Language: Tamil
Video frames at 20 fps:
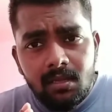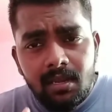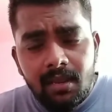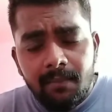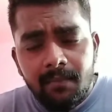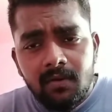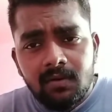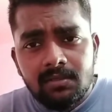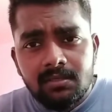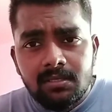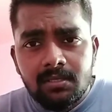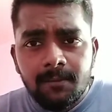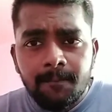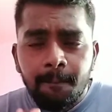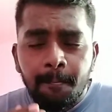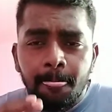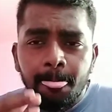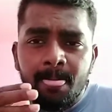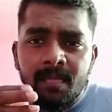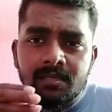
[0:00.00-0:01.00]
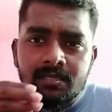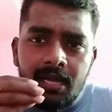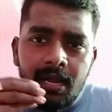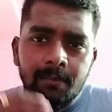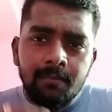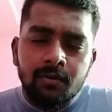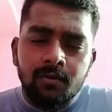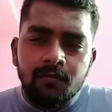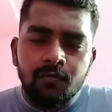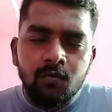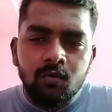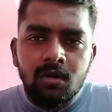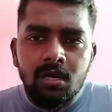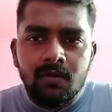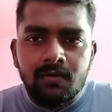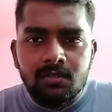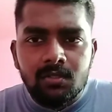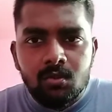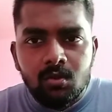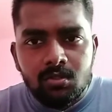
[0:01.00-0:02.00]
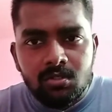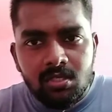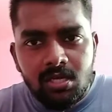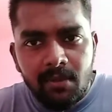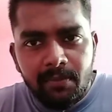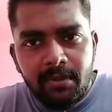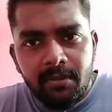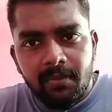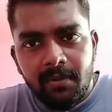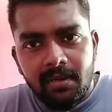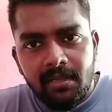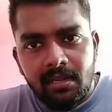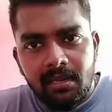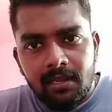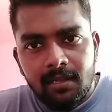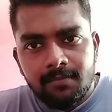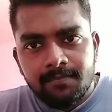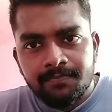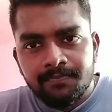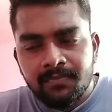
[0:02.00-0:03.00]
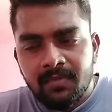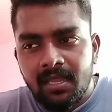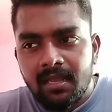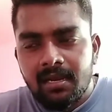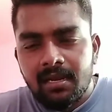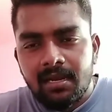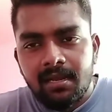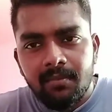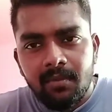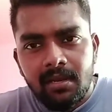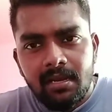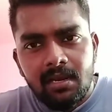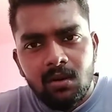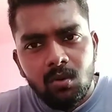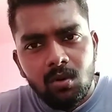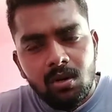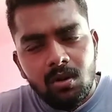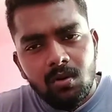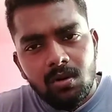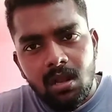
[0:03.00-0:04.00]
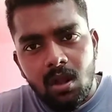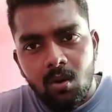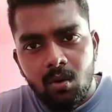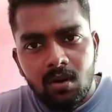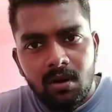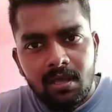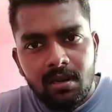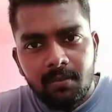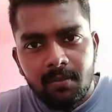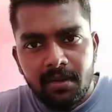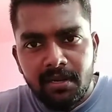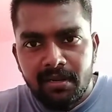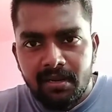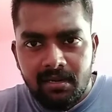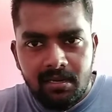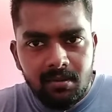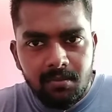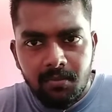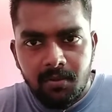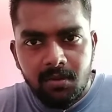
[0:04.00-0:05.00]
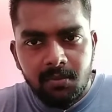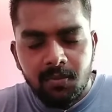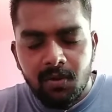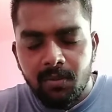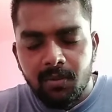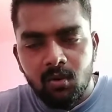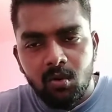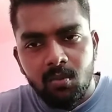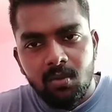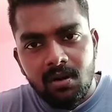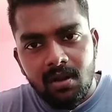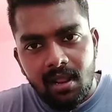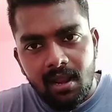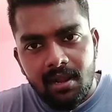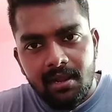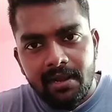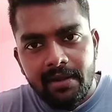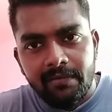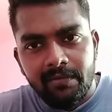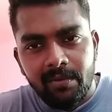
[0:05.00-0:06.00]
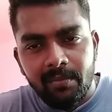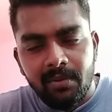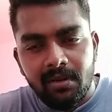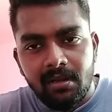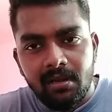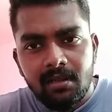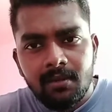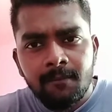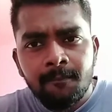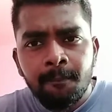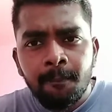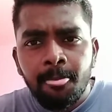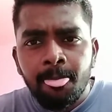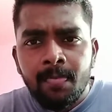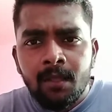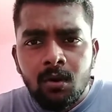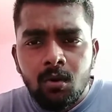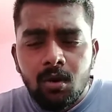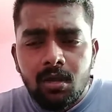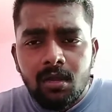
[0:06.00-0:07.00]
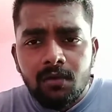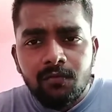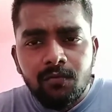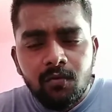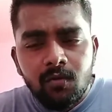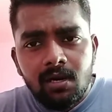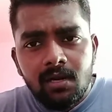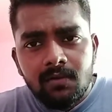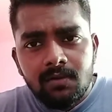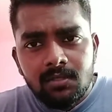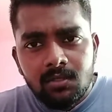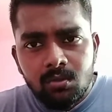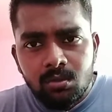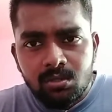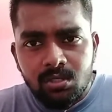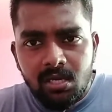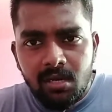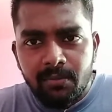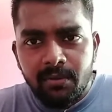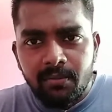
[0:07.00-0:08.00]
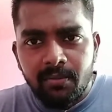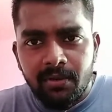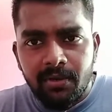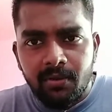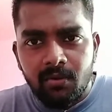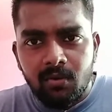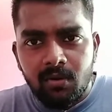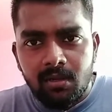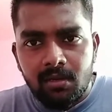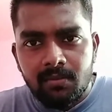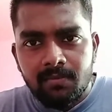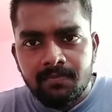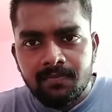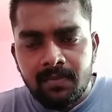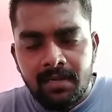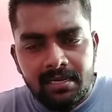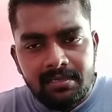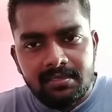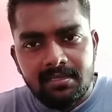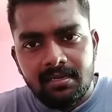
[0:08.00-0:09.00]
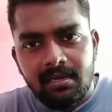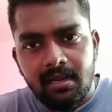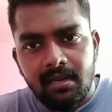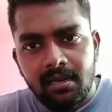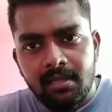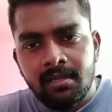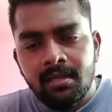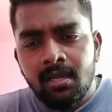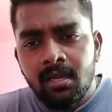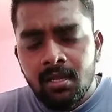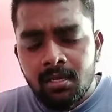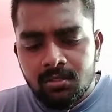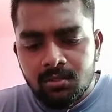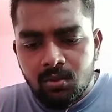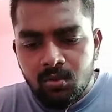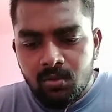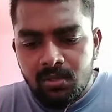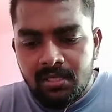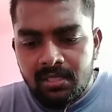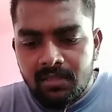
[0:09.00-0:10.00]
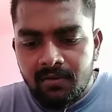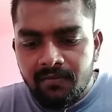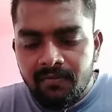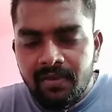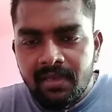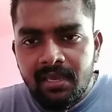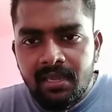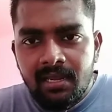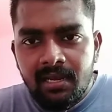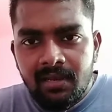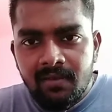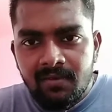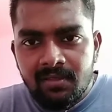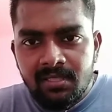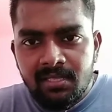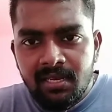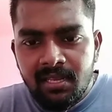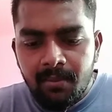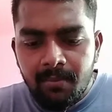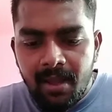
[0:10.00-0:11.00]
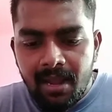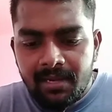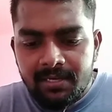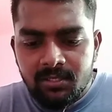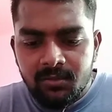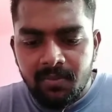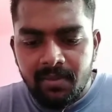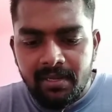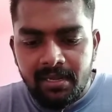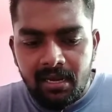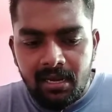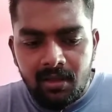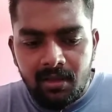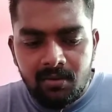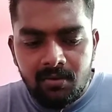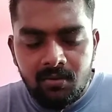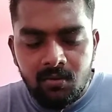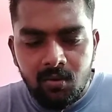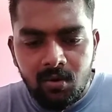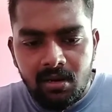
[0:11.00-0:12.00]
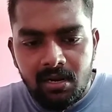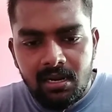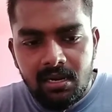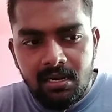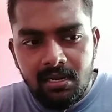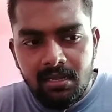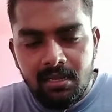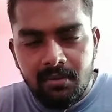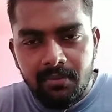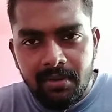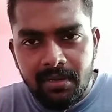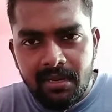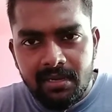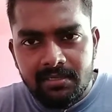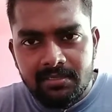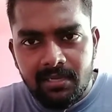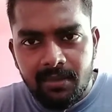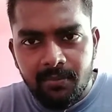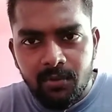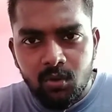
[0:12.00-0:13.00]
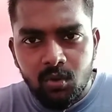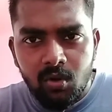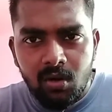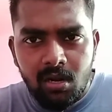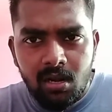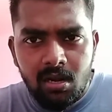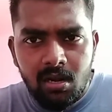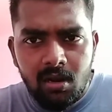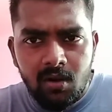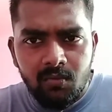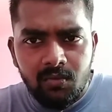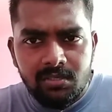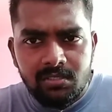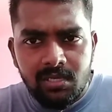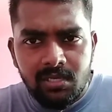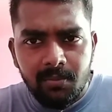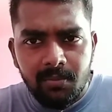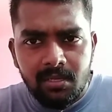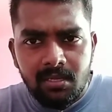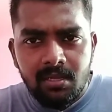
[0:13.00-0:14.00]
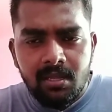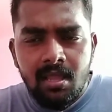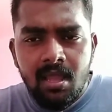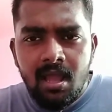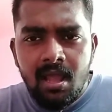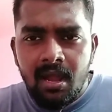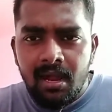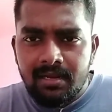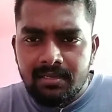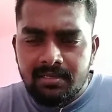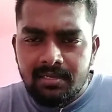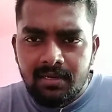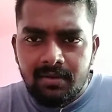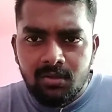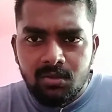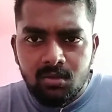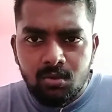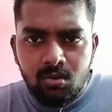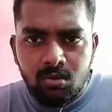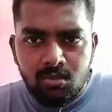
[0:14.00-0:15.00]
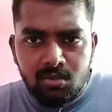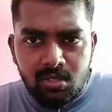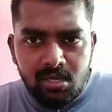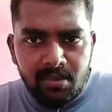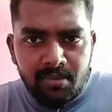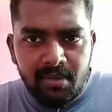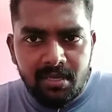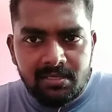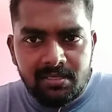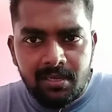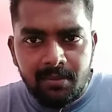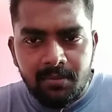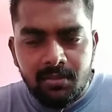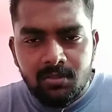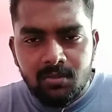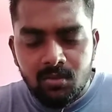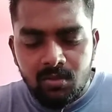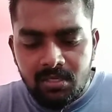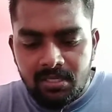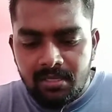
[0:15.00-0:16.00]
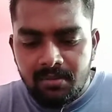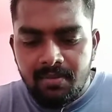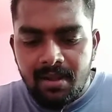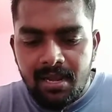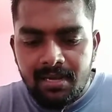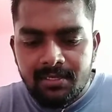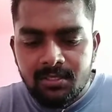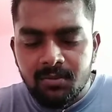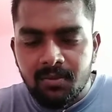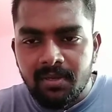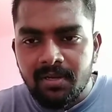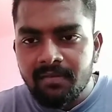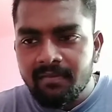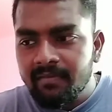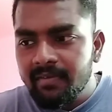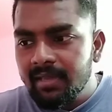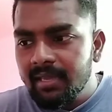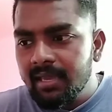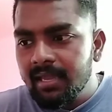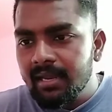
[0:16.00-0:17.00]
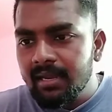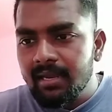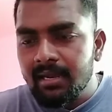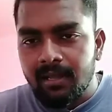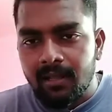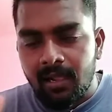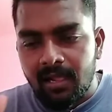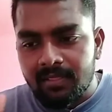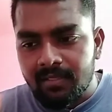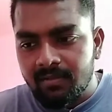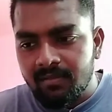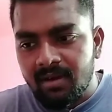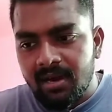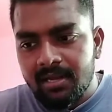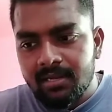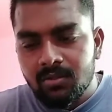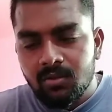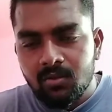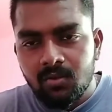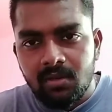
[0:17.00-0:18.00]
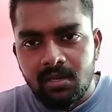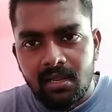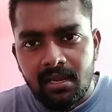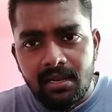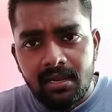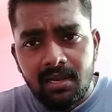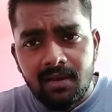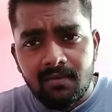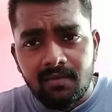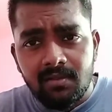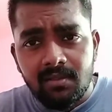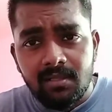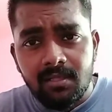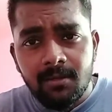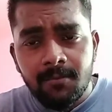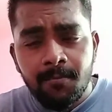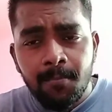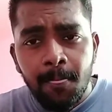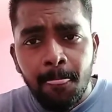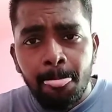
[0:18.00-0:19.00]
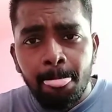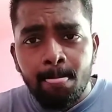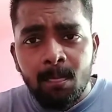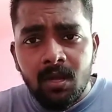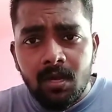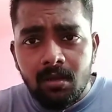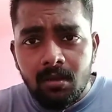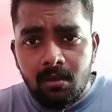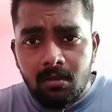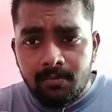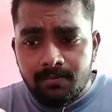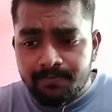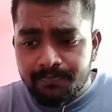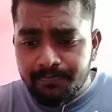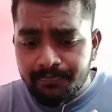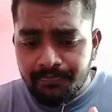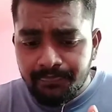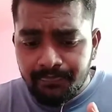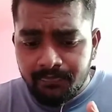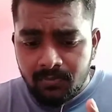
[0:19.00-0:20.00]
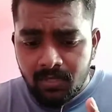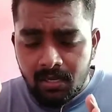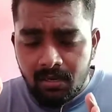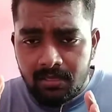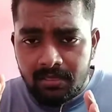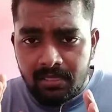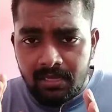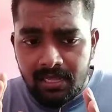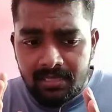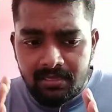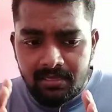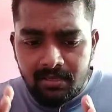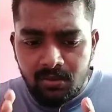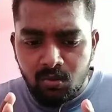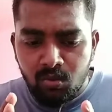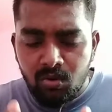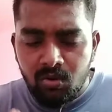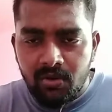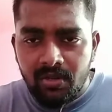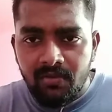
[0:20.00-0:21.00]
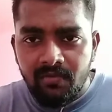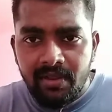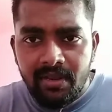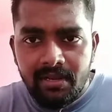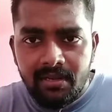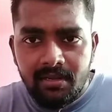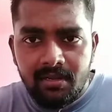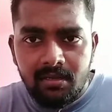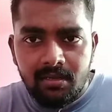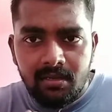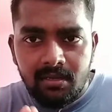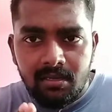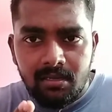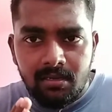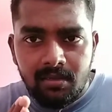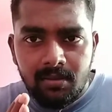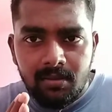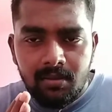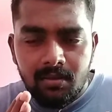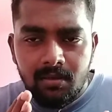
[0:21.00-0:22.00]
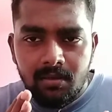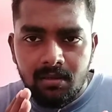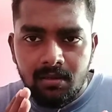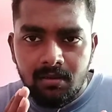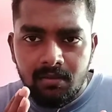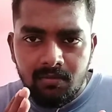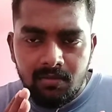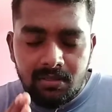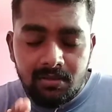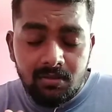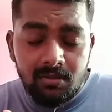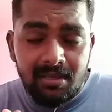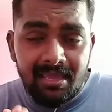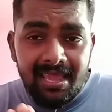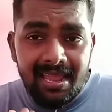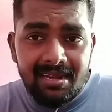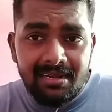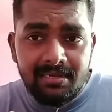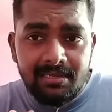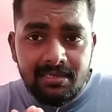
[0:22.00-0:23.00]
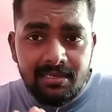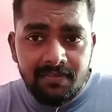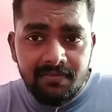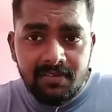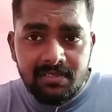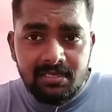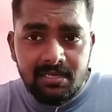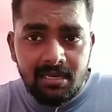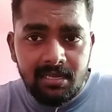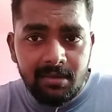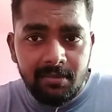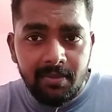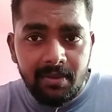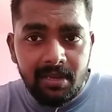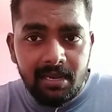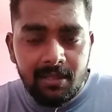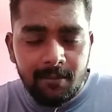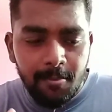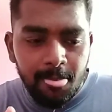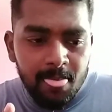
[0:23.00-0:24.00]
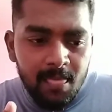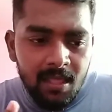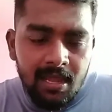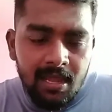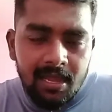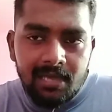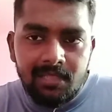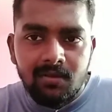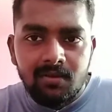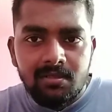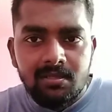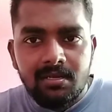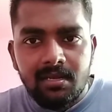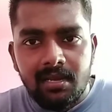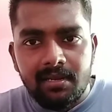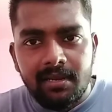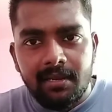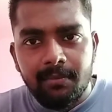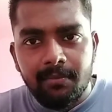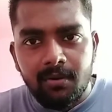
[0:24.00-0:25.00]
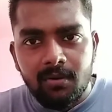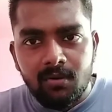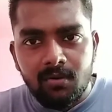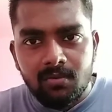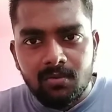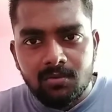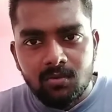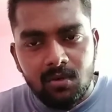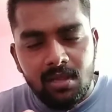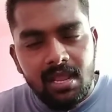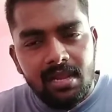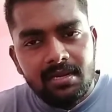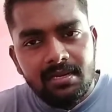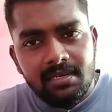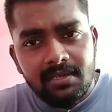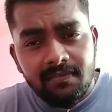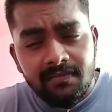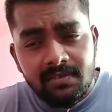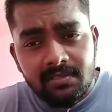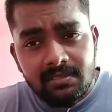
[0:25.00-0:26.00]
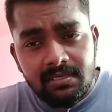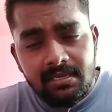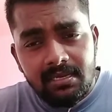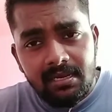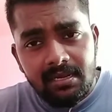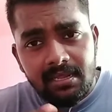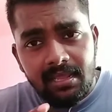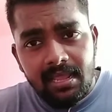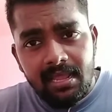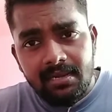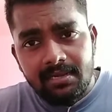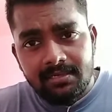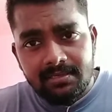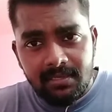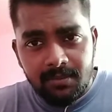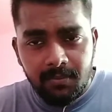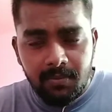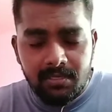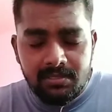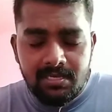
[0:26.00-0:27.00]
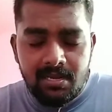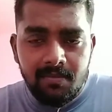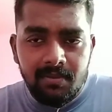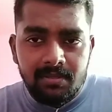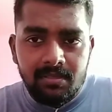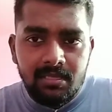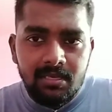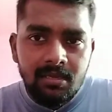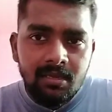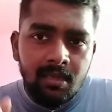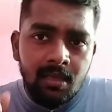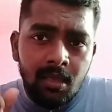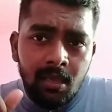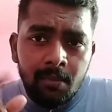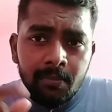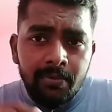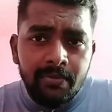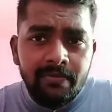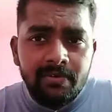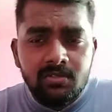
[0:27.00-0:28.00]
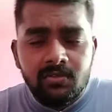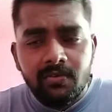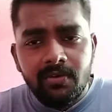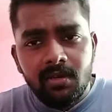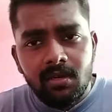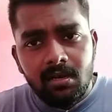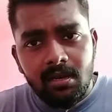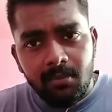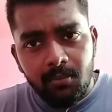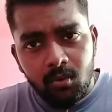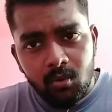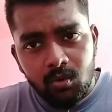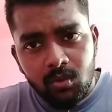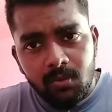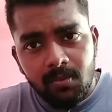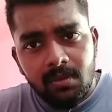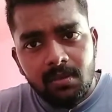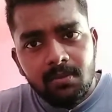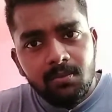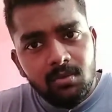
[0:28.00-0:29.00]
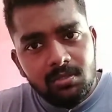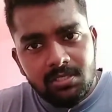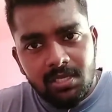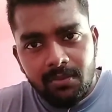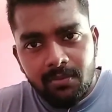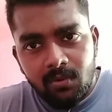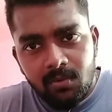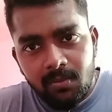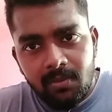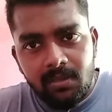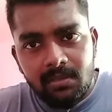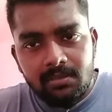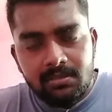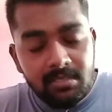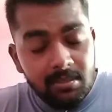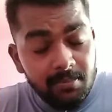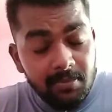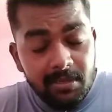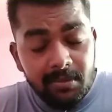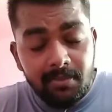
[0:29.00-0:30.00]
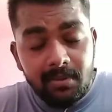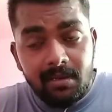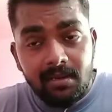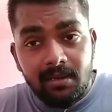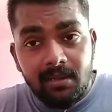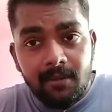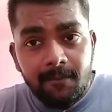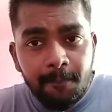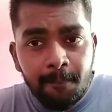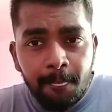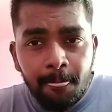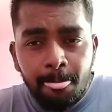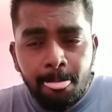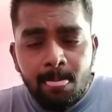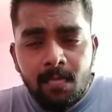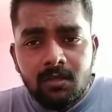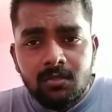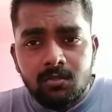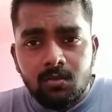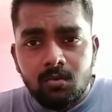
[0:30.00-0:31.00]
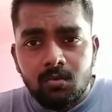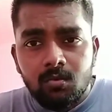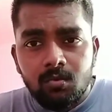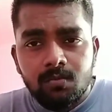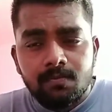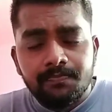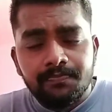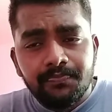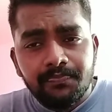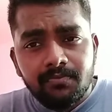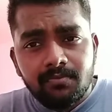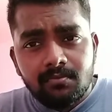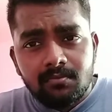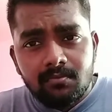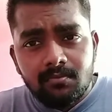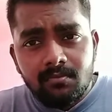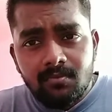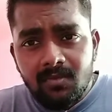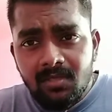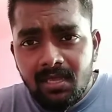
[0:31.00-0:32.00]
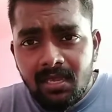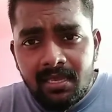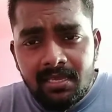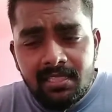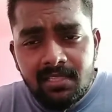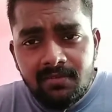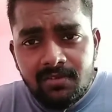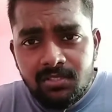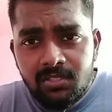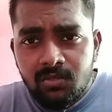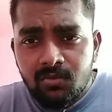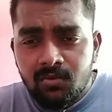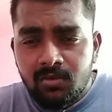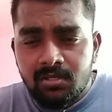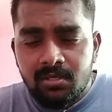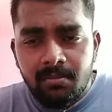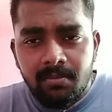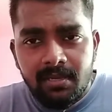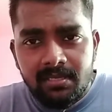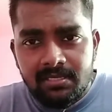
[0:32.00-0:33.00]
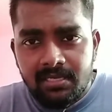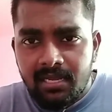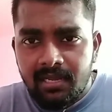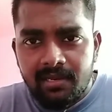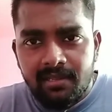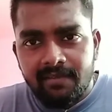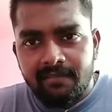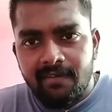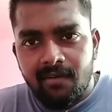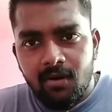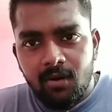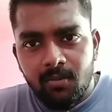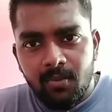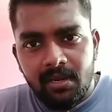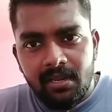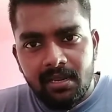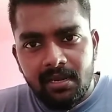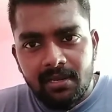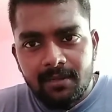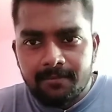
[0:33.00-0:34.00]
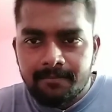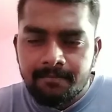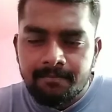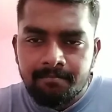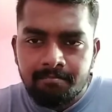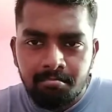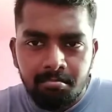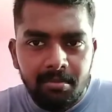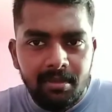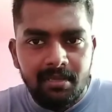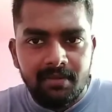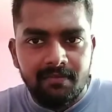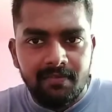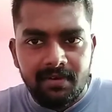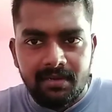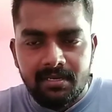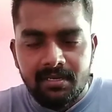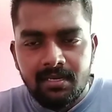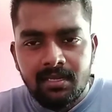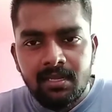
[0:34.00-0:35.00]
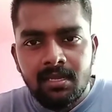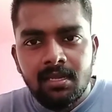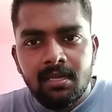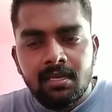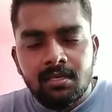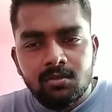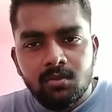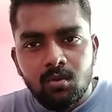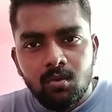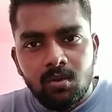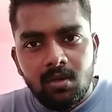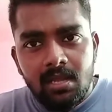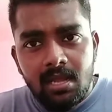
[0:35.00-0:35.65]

நம்ம வந்து சாப்பிட்ற ஃபுட்டில் வந்து கொஞ்சம் கம்மி பண்ணிக்கலாம் ஏன்னா நம்ம என்னால் ஒர்க் அவுட்டில் அவ்வளோ நேரம் பண்ணி என்னால் பர்ன் பண்ண ரொம்ப டயர்டாகிடும் அப்படின்னா ஓகே ஃபுட்டில் வந்து கொஞ்சம் கம்மி பண்ணிக்கோங்க அடுத்த நாளில் ஸோ இந்த வீக்கில் வந்து நீங்கள் பேலன்ஸ் பண்ணிக்கலாம் ஒரு நாள் பிரியாணி சாப்பிட்டு ஒரு நாள் நான்வெஜ் சாப்பிட்டு அடுத்த நாள் வந்து கொஞ்சம் கம்மியாக சாப்பிட்டு ஸோ இது பேலன்ஸ் பண்ணி வீக் எண்டில் அந்த வாரத்துடைய எண்டில் வந்து அது அந்த உங்களுடைய வெயிட் அதாவது கேலரி டிஃபிசிட்டில் இருப்பீங்களே அதை வந்து டார்கெட் பண்ணணும் ஸோ கேலரி டிஃபிசிட் அண்ட் கேலரி சர்ப்ளஸ்லாம் பற்றி ப்ரீவியஸ் வீடியோவில் நான் போட்டிருப்பேன் இப்போ செக் பண்ண செக் பண்ணி பாருங்கள் ஸோ இந்த விஷயம் வந்து பேசிக்காக நீங்கள் ஃபாலோ பண்ணிங்கன்னா பீங் ஃபிட் ஸோ